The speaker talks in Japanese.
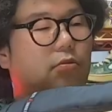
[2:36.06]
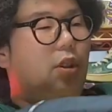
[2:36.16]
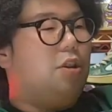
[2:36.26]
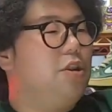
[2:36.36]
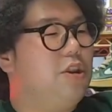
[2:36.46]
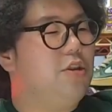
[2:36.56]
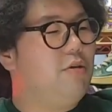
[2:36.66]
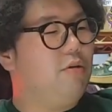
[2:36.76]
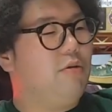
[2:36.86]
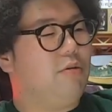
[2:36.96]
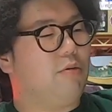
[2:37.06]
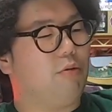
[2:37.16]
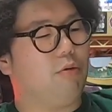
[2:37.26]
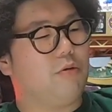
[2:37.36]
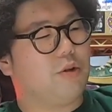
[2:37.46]
で、一応、こ
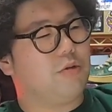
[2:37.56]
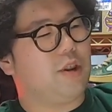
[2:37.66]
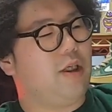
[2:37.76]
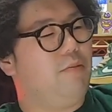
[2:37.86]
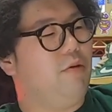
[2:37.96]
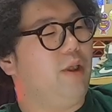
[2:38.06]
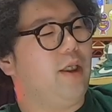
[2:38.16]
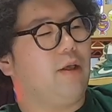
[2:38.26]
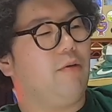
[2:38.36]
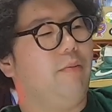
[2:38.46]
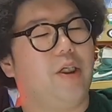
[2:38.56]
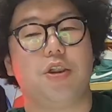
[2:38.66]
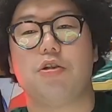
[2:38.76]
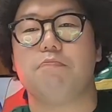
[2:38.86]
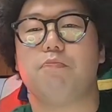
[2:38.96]
この素材もなんかこの
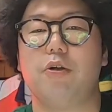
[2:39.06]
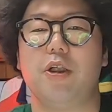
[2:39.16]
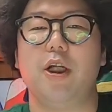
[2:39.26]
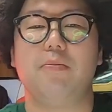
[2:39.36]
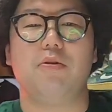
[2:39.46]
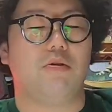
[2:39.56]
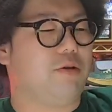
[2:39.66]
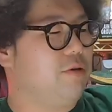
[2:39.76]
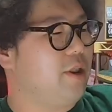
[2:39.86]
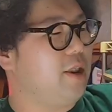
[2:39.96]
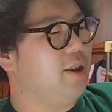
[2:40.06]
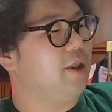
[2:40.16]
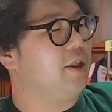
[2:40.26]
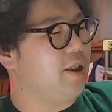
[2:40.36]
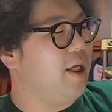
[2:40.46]
メッシュっぽい11の素材に
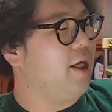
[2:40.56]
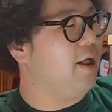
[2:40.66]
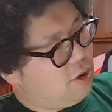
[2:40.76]
なってて、